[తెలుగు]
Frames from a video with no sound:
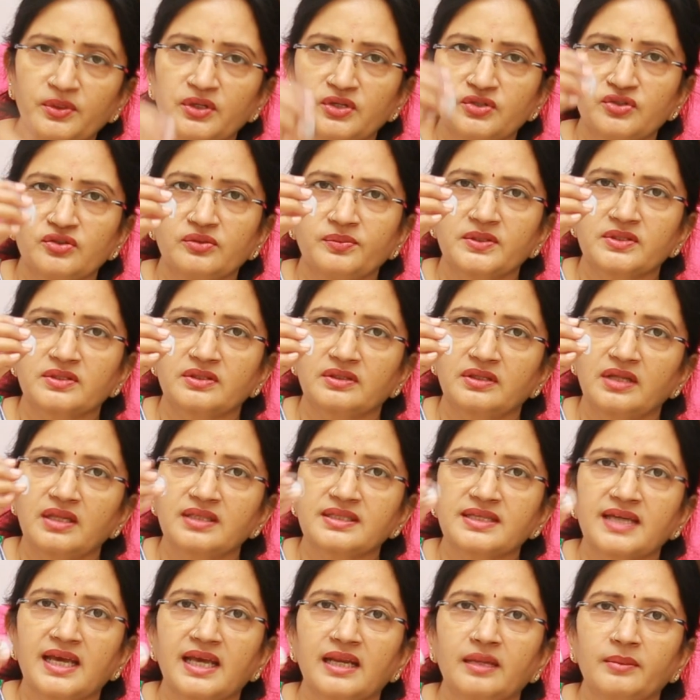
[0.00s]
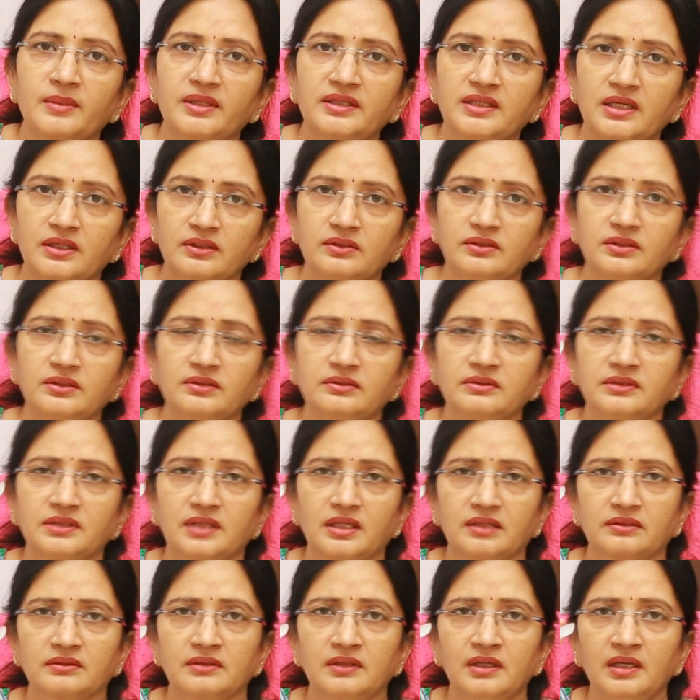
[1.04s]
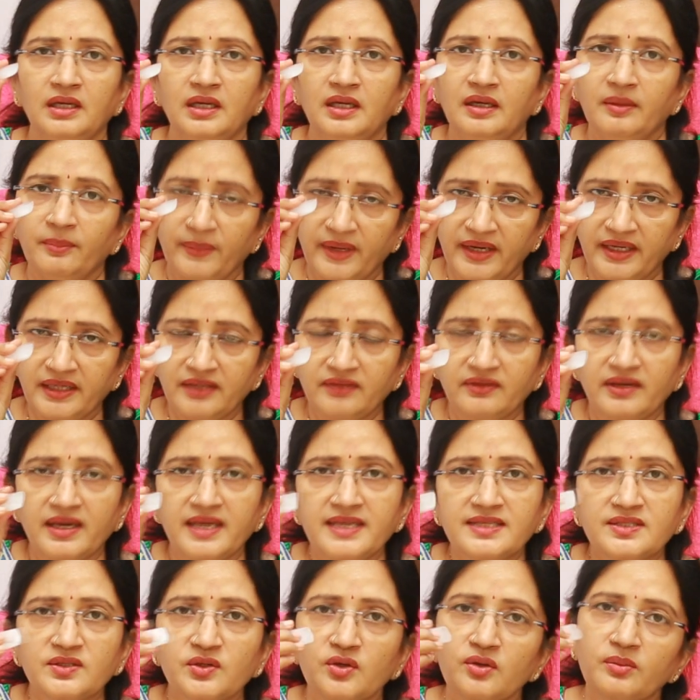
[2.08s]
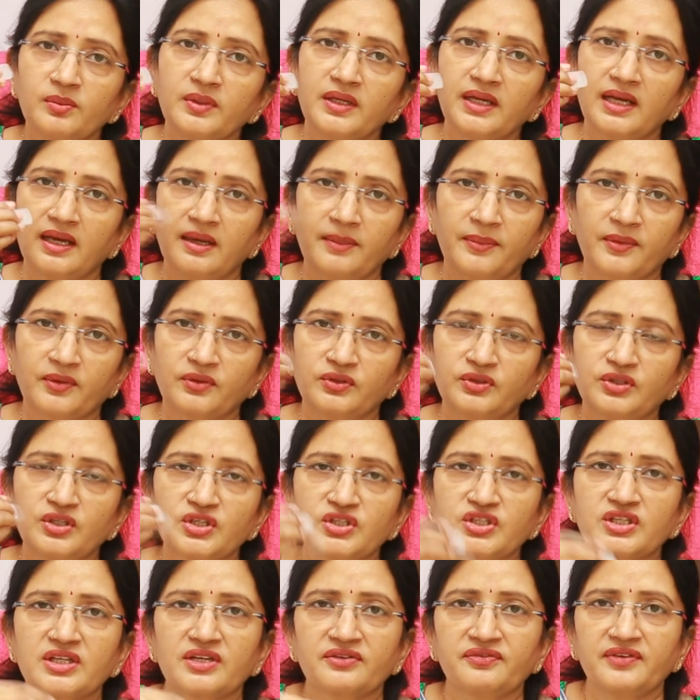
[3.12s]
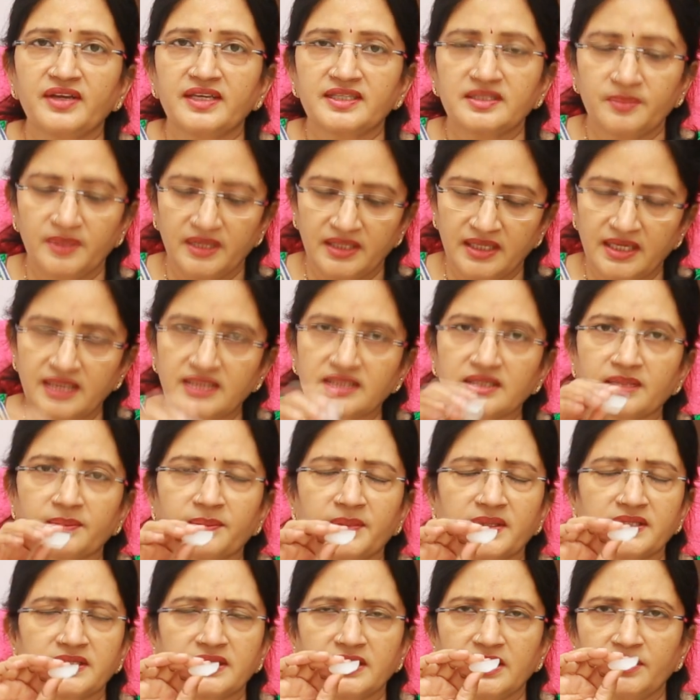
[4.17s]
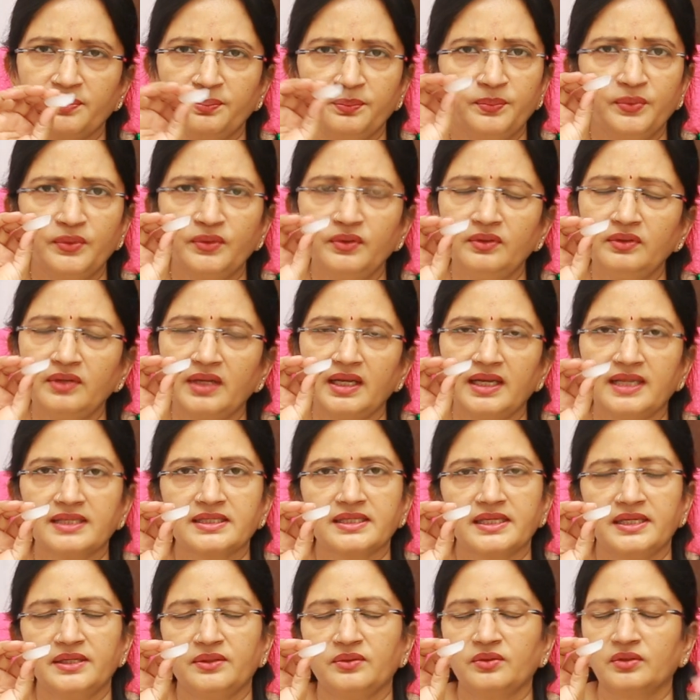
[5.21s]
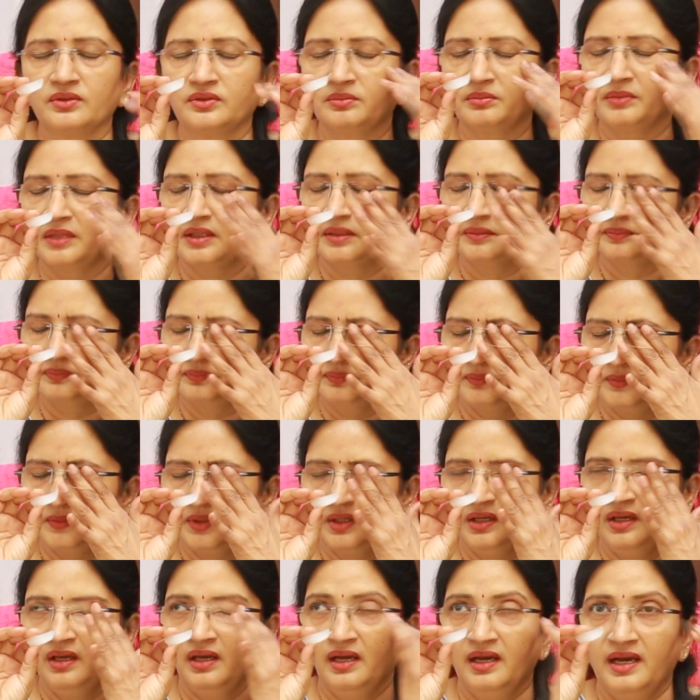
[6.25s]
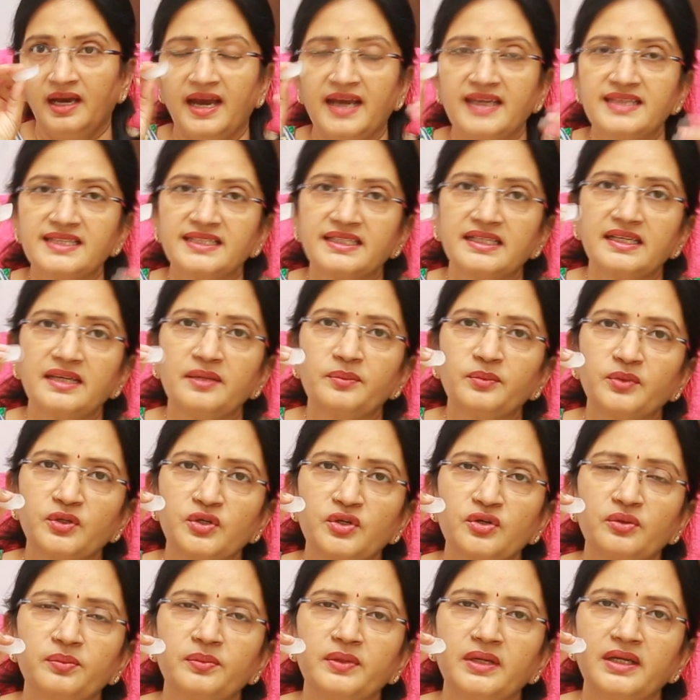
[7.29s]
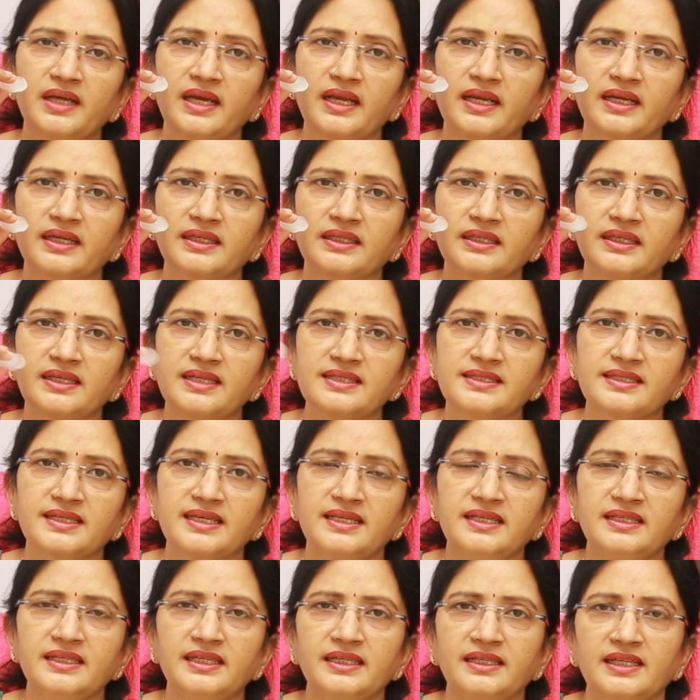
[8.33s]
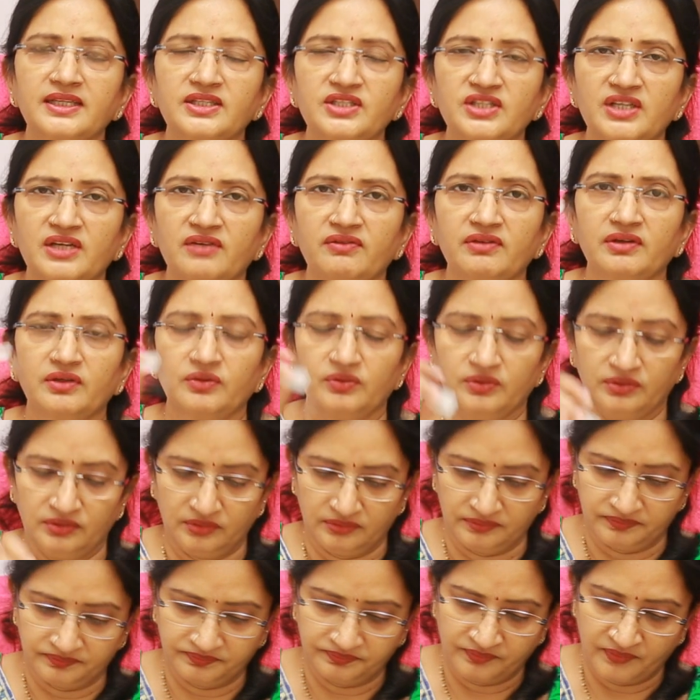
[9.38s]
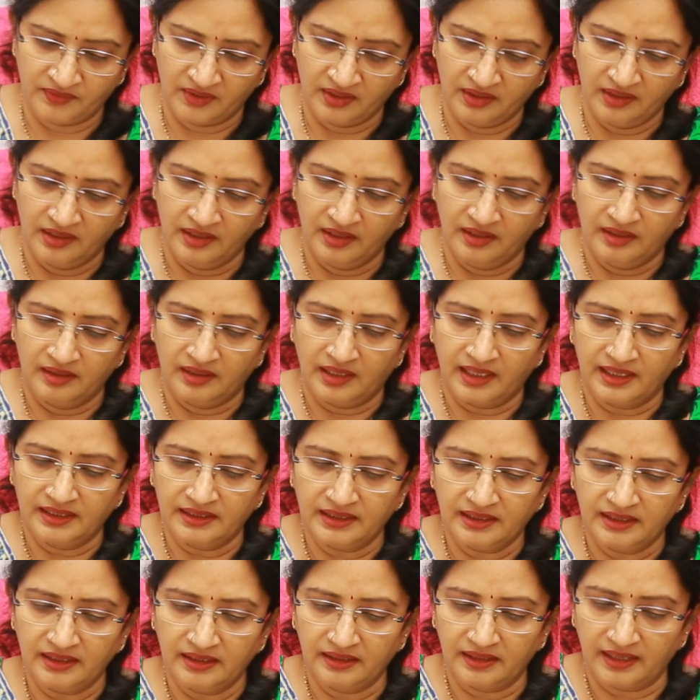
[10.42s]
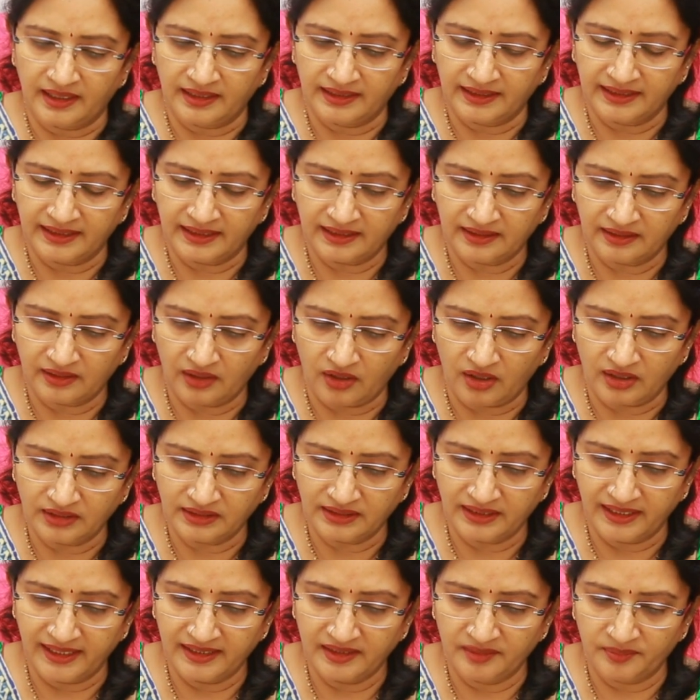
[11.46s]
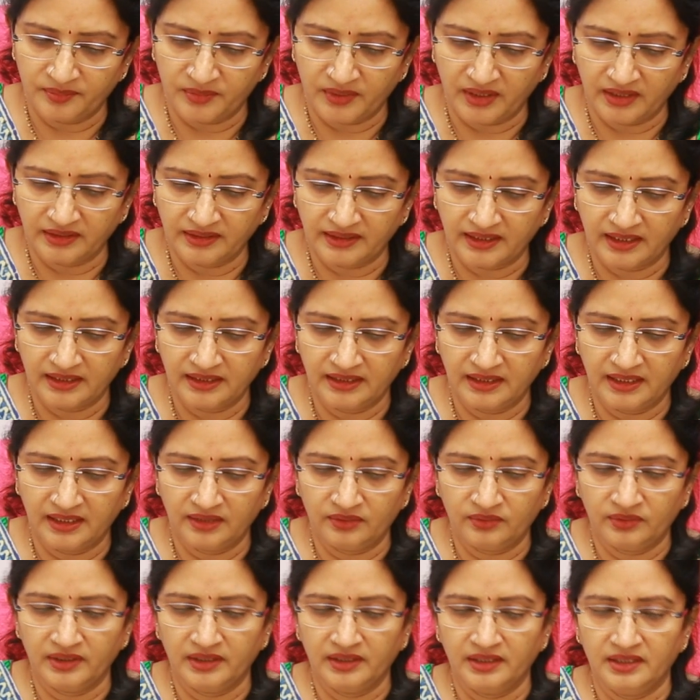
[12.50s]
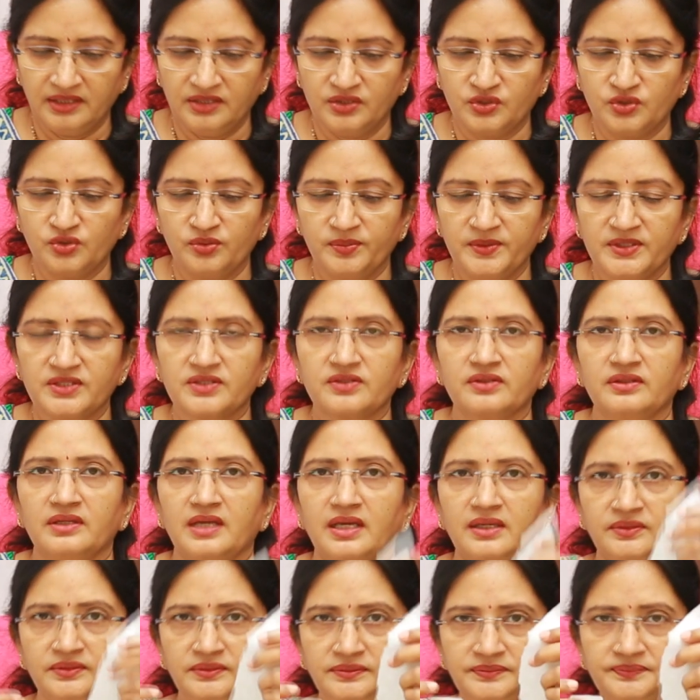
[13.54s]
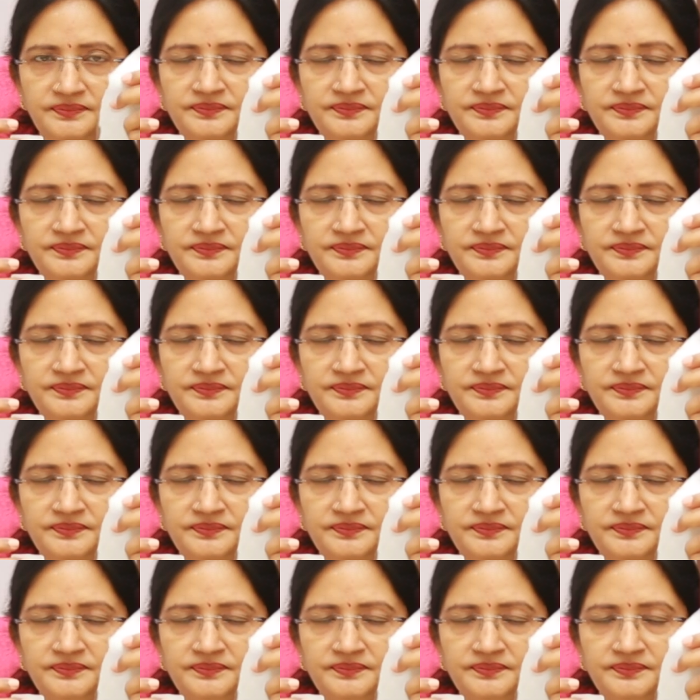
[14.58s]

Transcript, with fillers: కూడా చూపిస్తున్నాను చాలామంది అడుగుతూ ఉంటారు మేడం ఐస్ క్యూబ్ని ఇలా రుద్దొచ్చా ఫేస్ మీద అని చెప్పేసి ఎప్పుడూ అలా చేయకూడదుమ్మా ఐస్ క్రీమ్ క్యూబ్ని డైరెక్ట్గా స్కిన్కి టచ్ అవ్వకూడదు అంటే నా దగ్గర క్లాత్ లేదు ఇప్పుడు అందుకని నేను ఇది చూపిస్తున్నాను